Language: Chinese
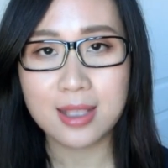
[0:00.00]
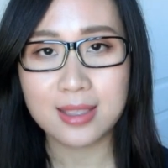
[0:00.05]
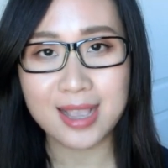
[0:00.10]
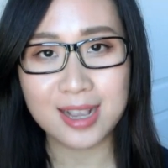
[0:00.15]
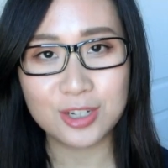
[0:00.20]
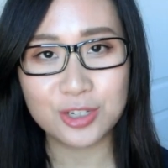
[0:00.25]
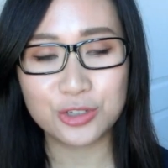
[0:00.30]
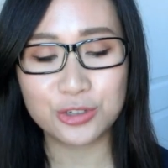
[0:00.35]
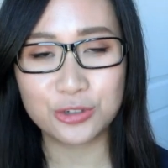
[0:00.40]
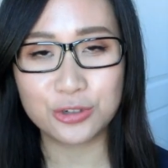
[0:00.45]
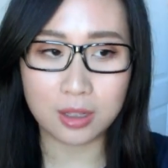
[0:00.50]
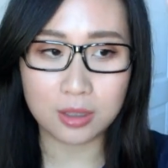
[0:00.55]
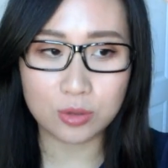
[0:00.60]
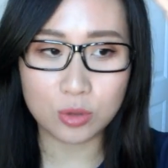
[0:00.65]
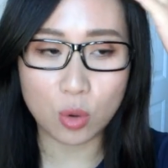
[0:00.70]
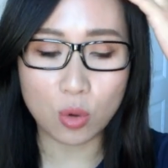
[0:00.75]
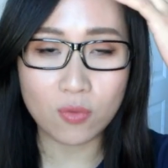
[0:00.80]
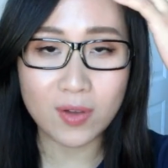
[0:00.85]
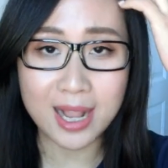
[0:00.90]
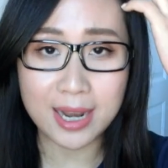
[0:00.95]
但是
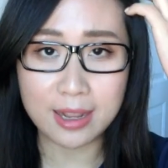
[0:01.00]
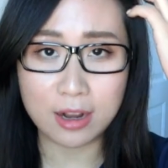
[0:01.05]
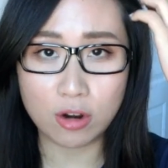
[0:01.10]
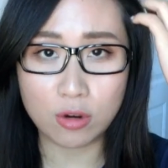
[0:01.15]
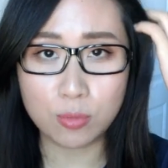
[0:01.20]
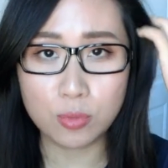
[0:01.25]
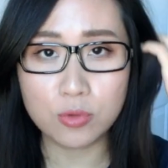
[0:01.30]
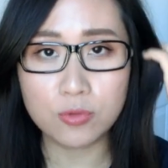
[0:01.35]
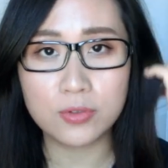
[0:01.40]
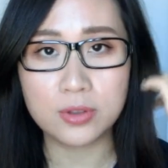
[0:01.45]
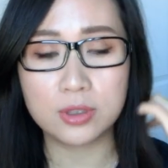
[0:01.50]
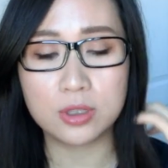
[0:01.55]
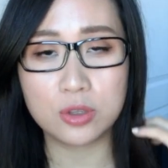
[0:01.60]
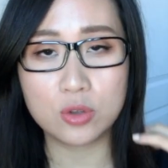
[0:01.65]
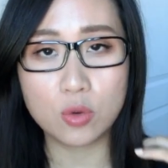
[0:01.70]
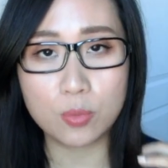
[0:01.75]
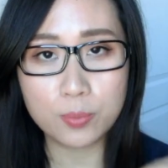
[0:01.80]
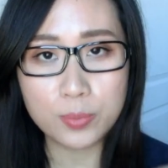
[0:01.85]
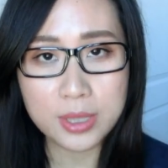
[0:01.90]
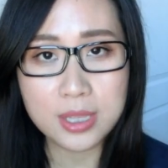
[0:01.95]
头发帘部分呢
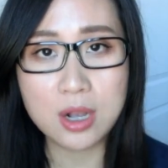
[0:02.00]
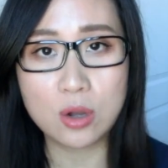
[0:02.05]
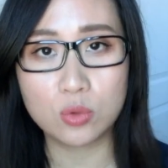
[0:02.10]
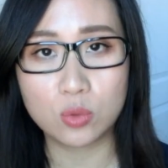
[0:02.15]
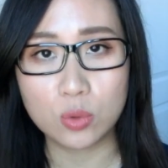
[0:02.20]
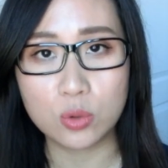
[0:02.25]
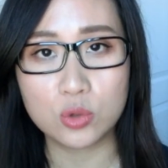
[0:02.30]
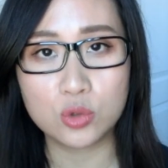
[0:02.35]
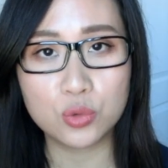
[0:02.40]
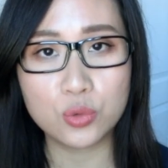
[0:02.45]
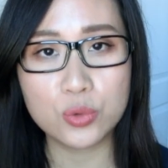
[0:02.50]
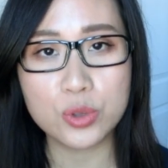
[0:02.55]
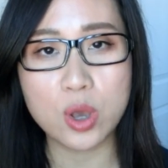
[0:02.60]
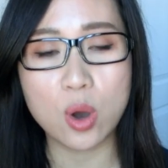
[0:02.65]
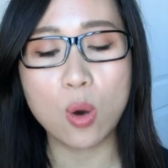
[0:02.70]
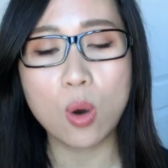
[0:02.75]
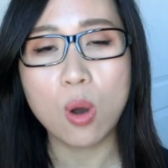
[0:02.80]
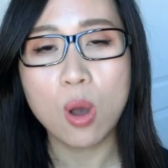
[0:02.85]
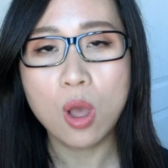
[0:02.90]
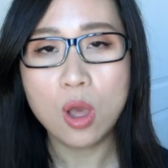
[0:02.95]
又比较容易出
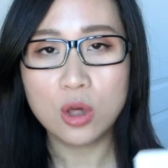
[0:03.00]
油，